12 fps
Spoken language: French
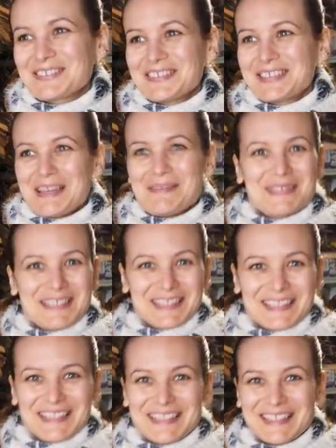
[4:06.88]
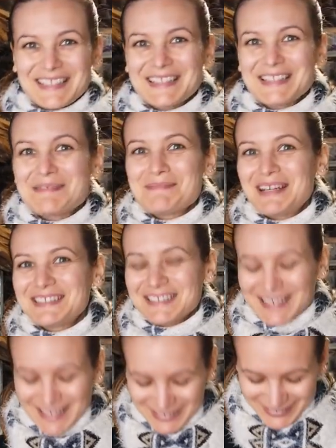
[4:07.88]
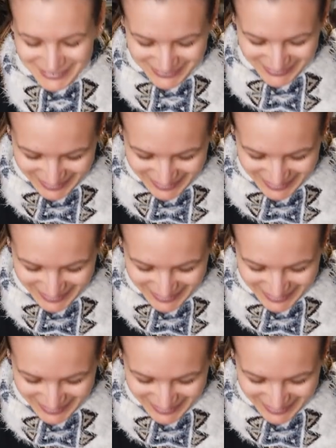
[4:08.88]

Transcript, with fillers: d'être une gamine qui, qui déballe ses cadeaux de